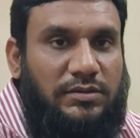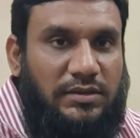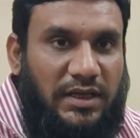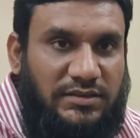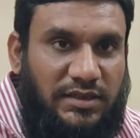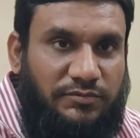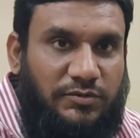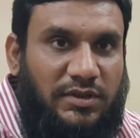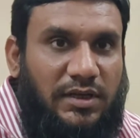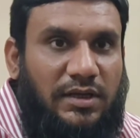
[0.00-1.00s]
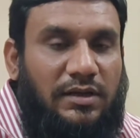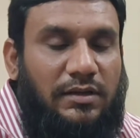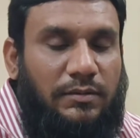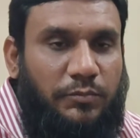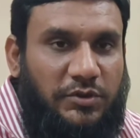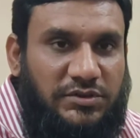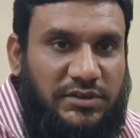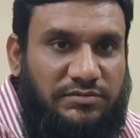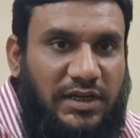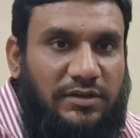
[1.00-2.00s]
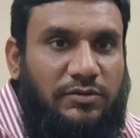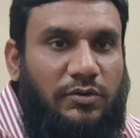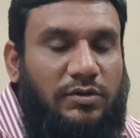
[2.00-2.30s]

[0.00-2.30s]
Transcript: ना सिर्फ उनके पॉजिटिव साइड को